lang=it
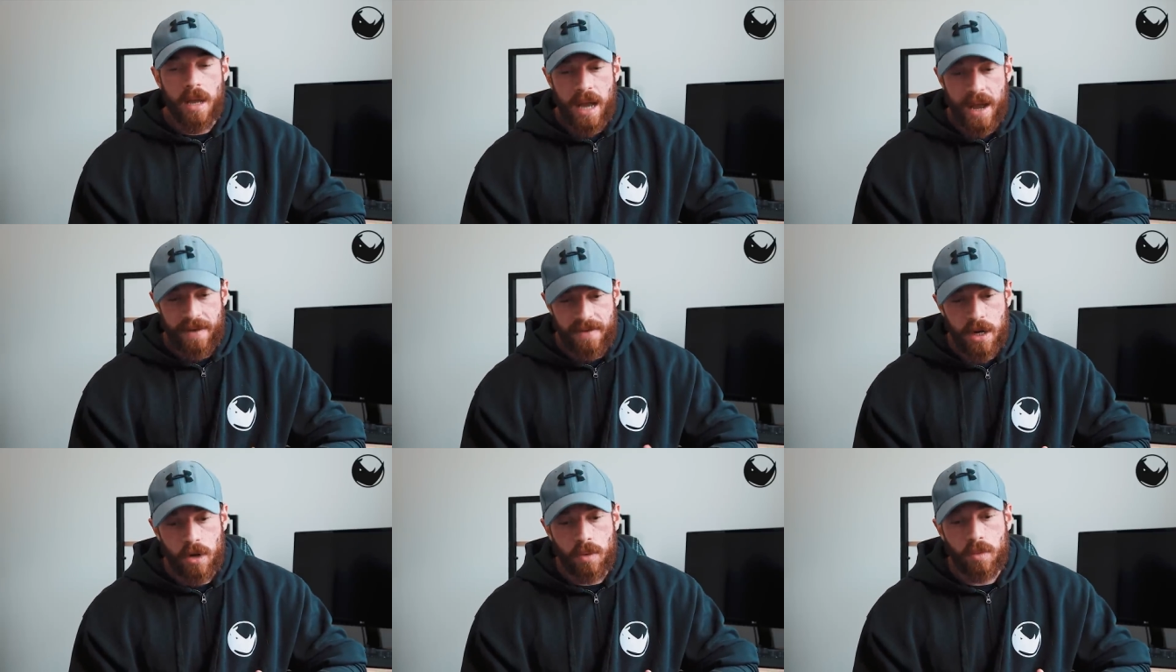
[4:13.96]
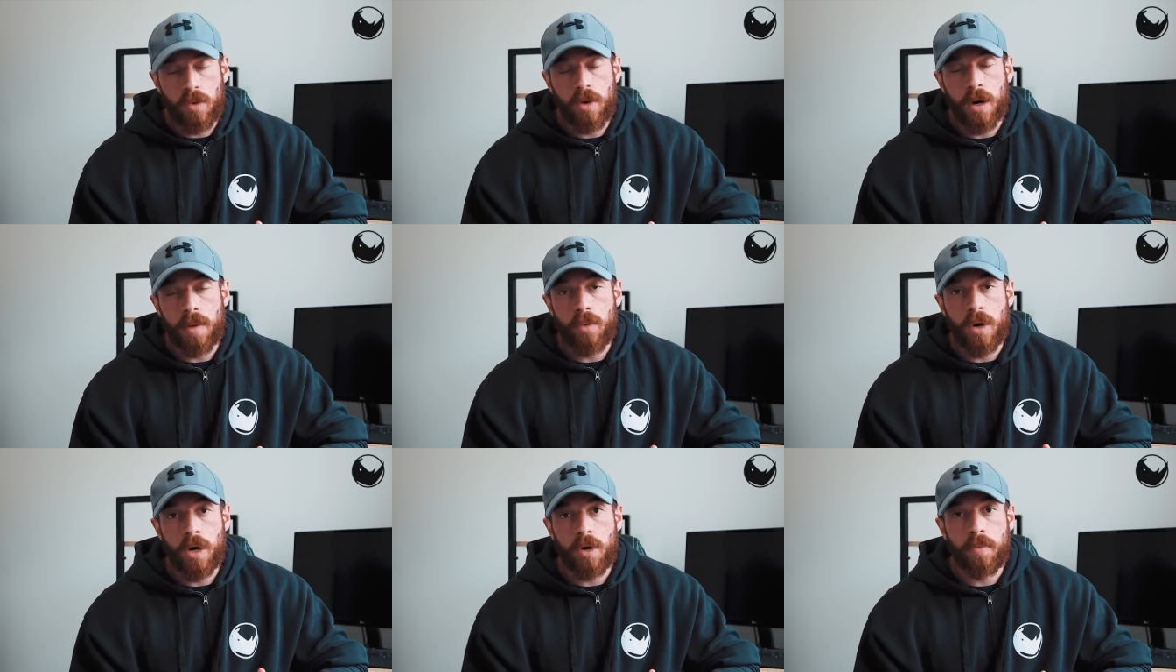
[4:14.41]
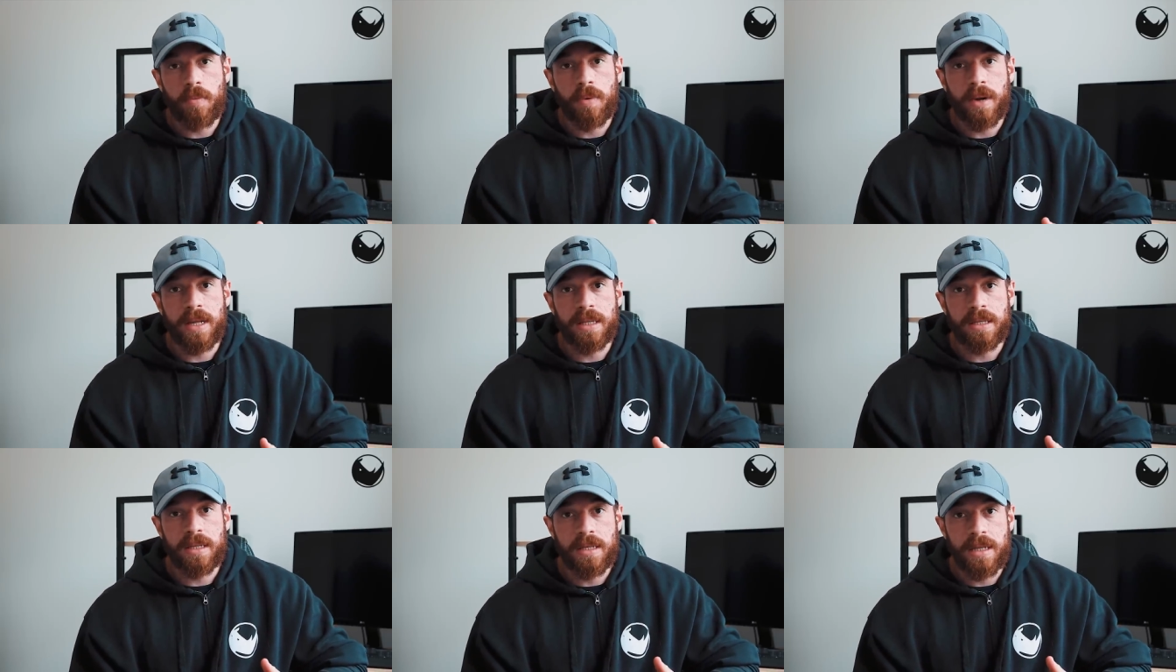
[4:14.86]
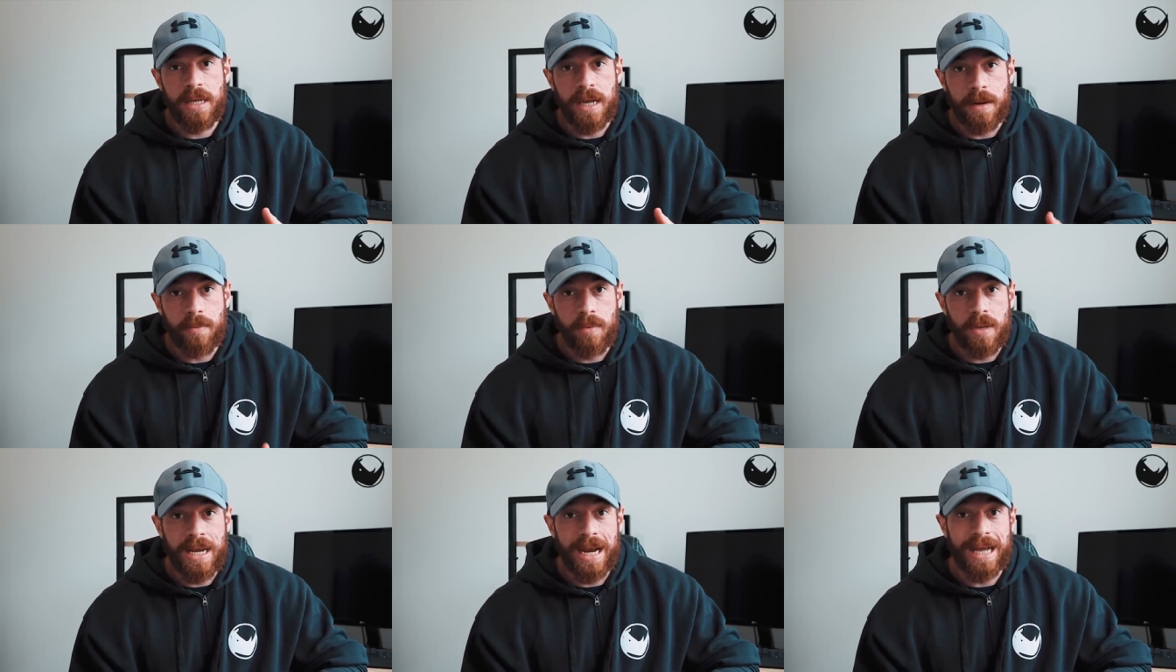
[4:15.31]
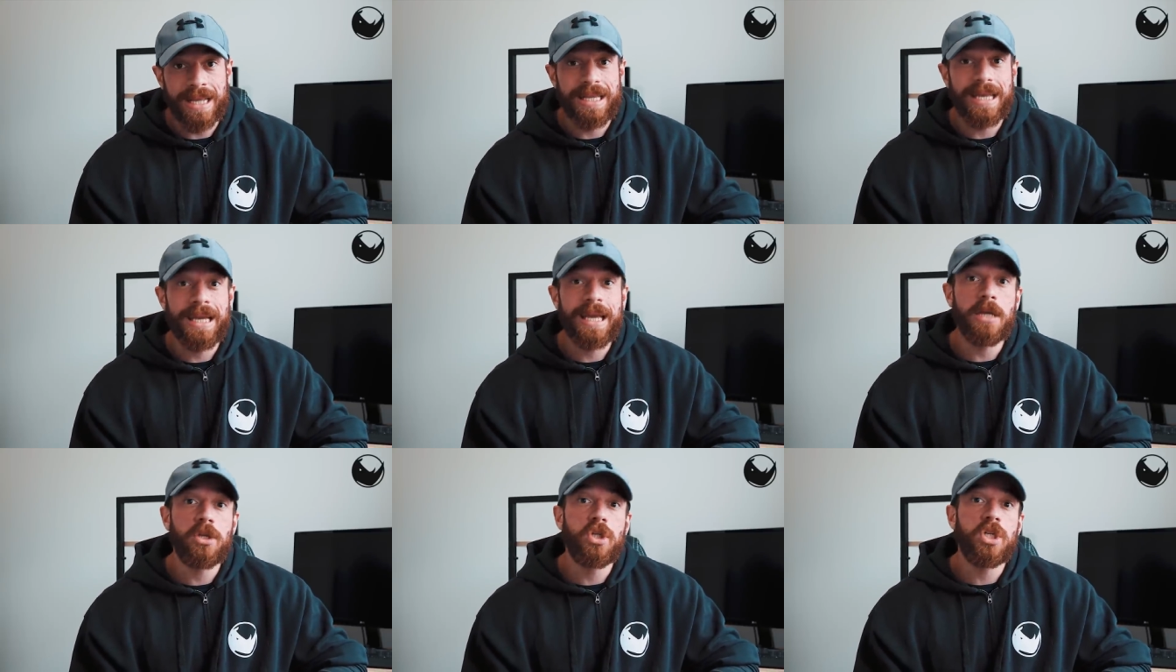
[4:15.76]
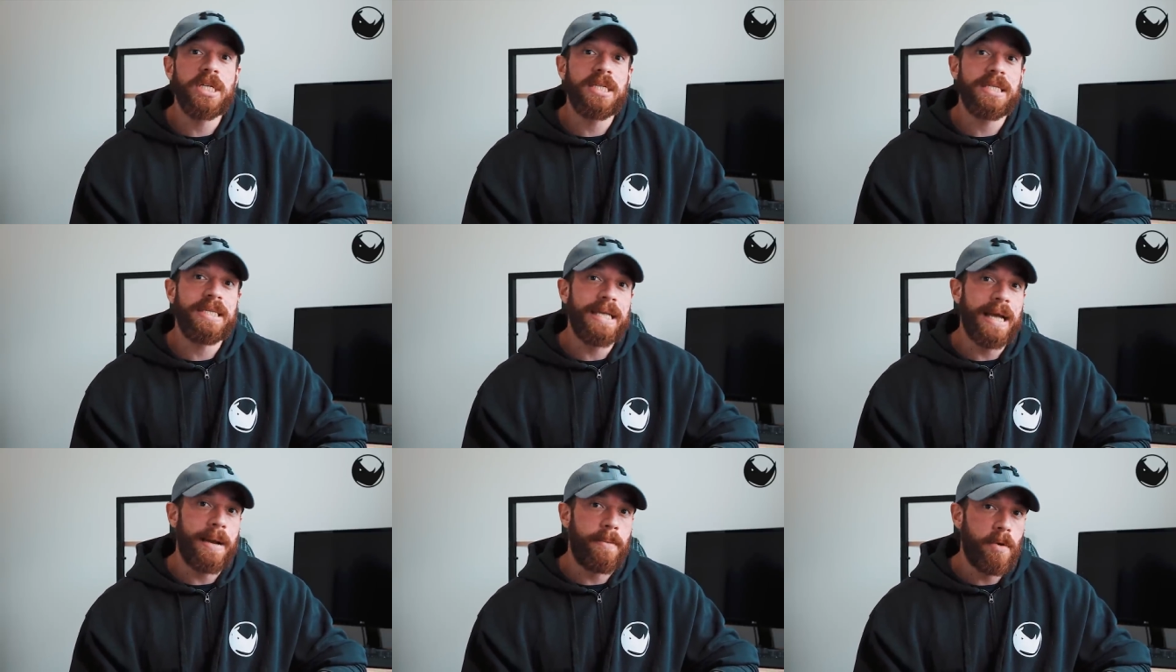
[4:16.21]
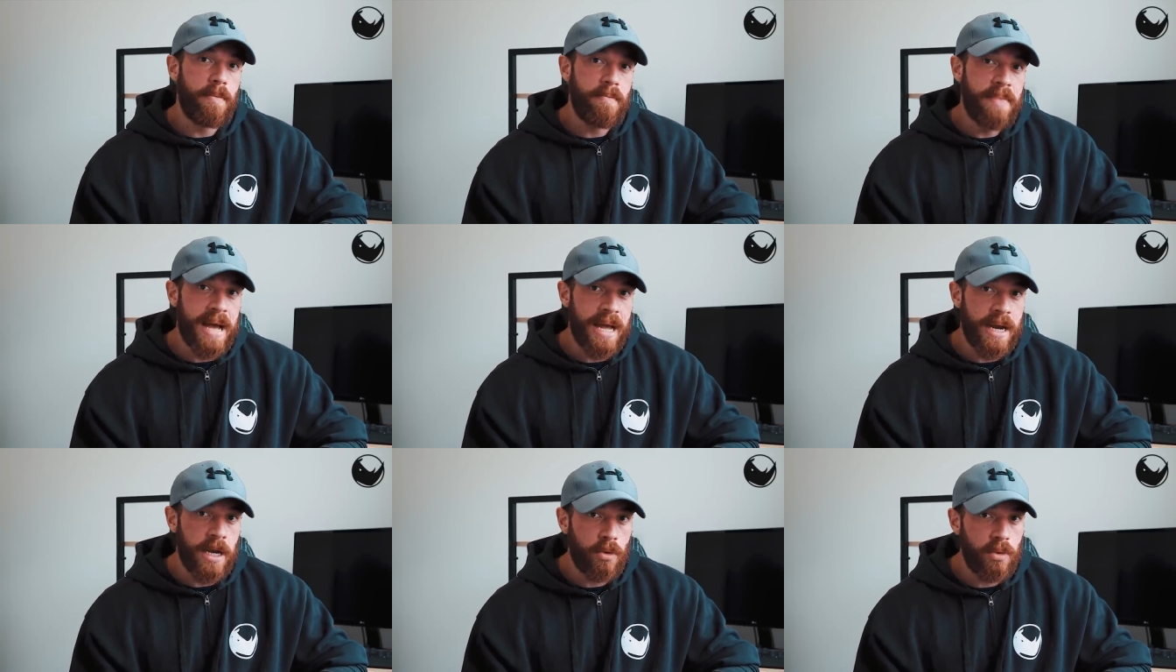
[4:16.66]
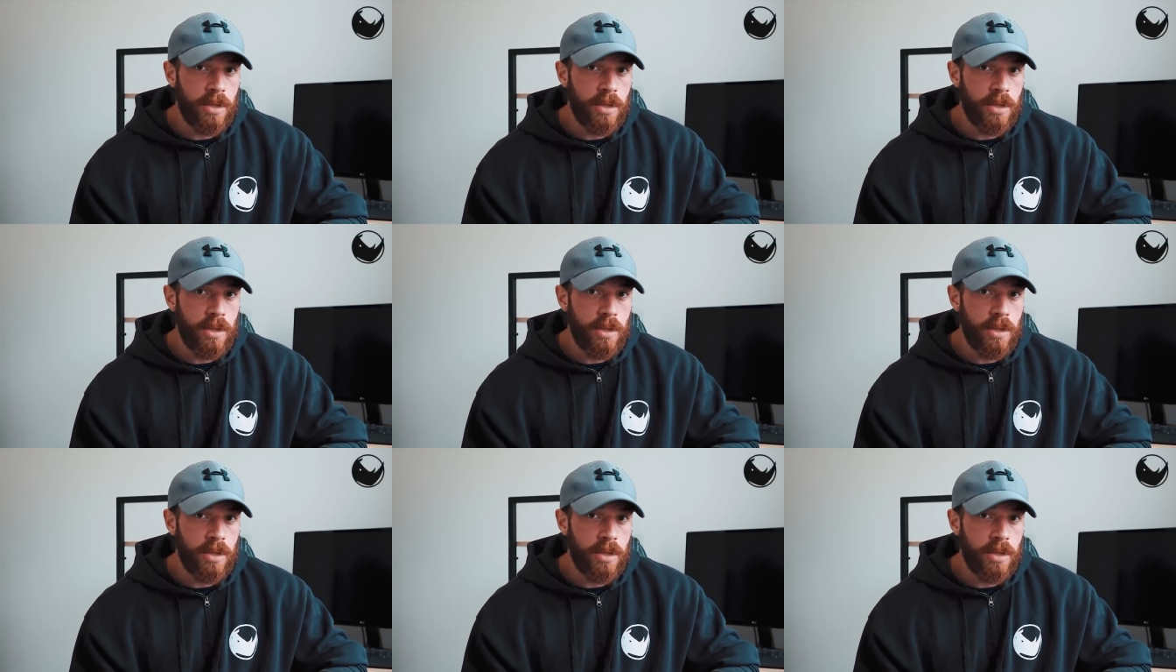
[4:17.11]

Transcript: avere comunque una buona componente di carboidrati che gestiamo bene,